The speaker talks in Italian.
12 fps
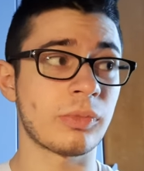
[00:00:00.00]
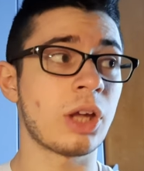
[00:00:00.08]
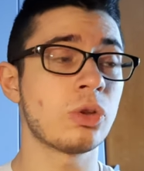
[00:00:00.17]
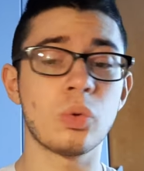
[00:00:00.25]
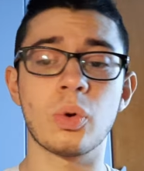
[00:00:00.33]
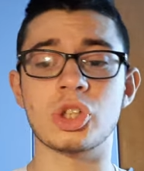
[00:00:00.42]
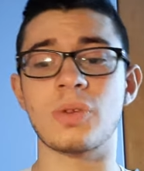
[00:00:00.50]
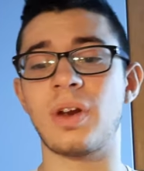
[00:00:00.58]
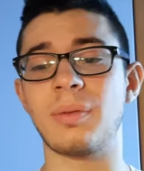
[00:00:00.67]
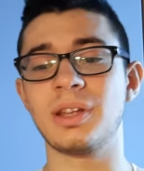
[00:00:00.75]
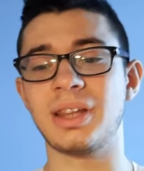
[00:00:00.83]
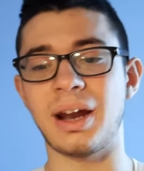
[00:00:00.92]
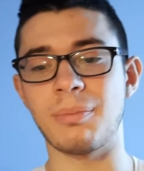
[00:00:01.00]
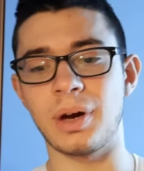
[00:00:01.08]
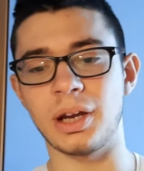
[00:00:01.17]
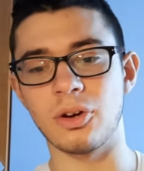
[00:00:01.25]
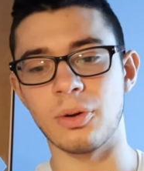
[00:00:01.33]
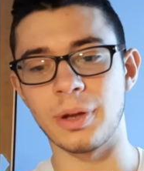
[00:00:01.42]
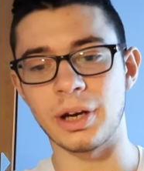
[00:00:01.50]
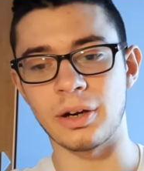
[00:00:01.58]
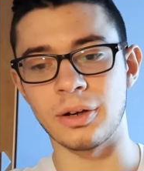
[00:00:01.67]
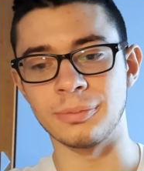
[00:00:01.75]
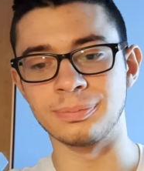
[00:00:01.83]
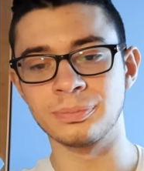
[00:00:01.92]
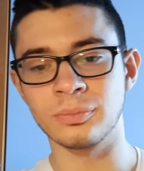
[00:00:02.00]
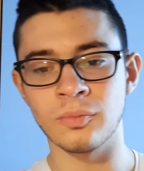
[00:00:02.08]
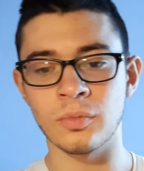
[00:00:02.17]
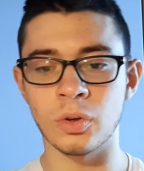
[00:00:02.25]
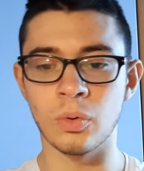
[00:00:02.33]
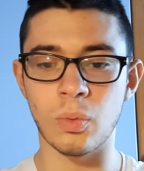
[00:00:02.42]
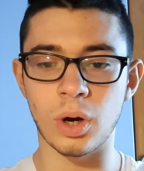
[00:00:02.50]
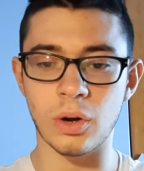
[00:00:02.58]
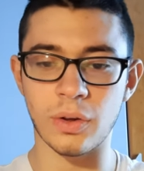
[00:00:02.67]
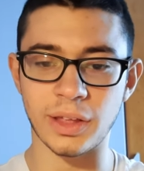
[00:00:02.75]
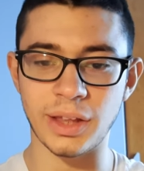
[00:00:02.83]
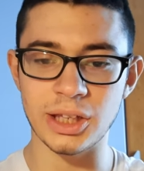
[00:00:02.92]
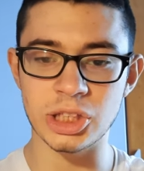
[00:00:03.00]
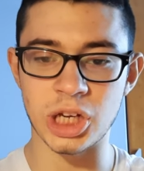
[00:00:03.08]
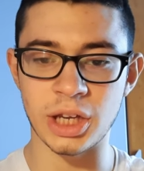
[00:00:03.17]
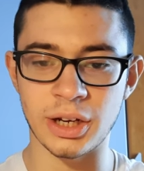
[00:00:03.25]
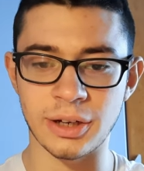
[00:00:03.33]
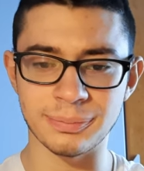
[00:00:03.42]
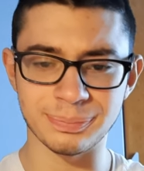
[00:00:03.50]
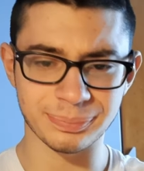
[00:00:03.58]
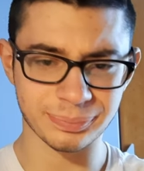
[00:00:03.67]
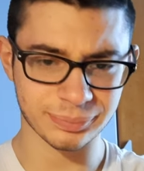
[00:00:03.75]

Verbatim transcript: eh, e dunque c'è veramente rammarico per un qualcosa del genere.